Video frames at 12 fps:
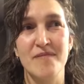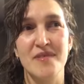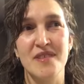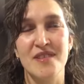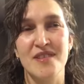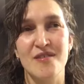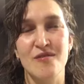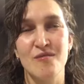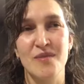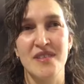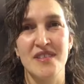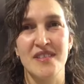и
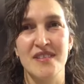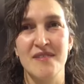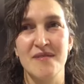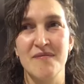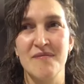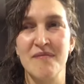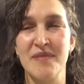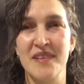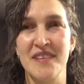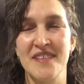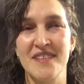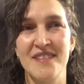задуматься,
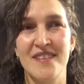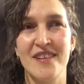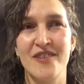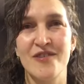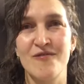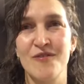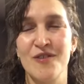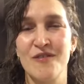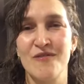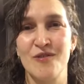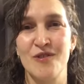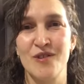блин, для чего ты
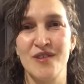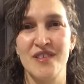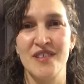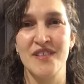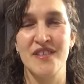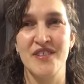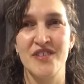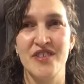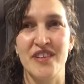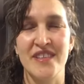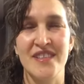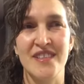все это делаешь,
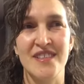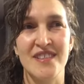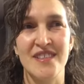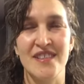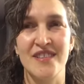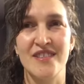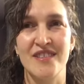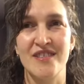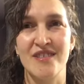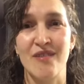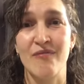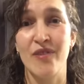как ты это делаешь,
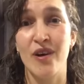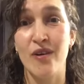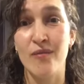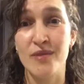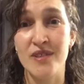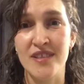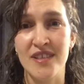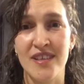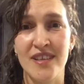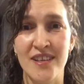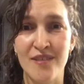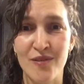зачем, в каком
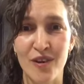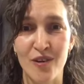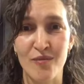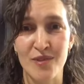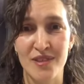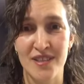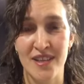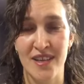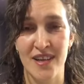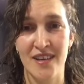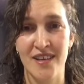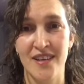настроении, в каком
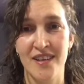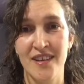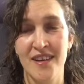состоянии.